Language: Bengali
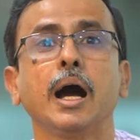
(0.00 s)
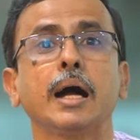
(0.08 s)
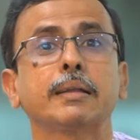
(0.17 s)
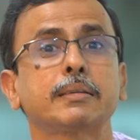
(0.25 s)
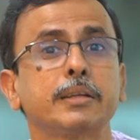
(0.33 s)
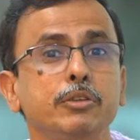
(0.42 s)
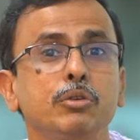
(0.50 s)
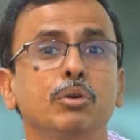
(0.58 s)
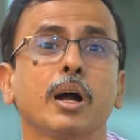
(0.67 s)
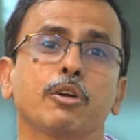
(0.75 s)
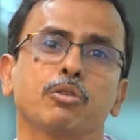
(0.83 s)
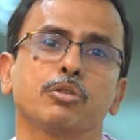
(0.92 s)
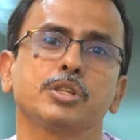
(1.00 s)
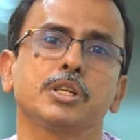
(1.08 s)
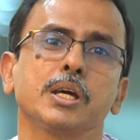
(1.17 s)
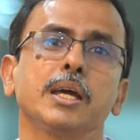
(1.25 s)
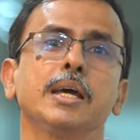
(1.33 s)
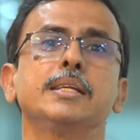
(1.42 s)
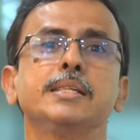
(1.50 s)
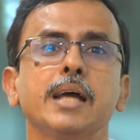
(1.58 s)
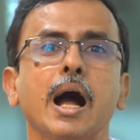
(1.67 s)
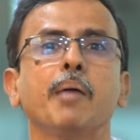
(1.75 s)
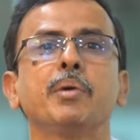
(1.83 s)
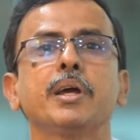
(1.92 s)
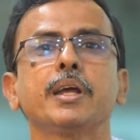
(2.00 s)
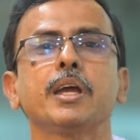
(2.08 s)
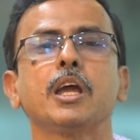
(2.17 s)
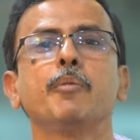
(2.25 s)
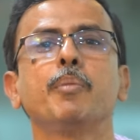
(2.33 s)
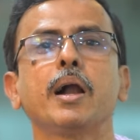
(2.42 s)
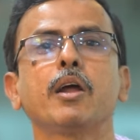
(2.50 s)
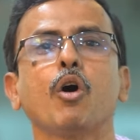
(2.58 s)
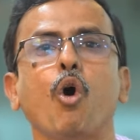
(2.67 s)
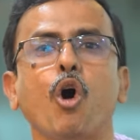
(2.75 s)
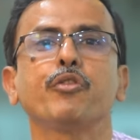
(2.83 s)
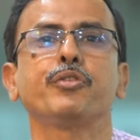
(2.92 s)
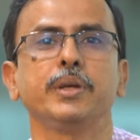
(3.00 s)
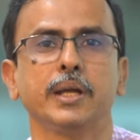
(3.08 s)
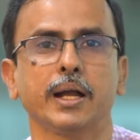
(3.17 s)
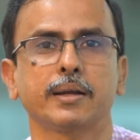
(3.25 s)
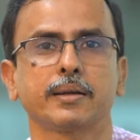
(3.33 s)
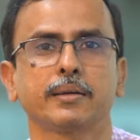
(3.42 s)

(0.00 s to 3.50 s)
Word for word: আর তৃতীয় কারণ হচ্ছে যে আমের এবার অফ ইয়ার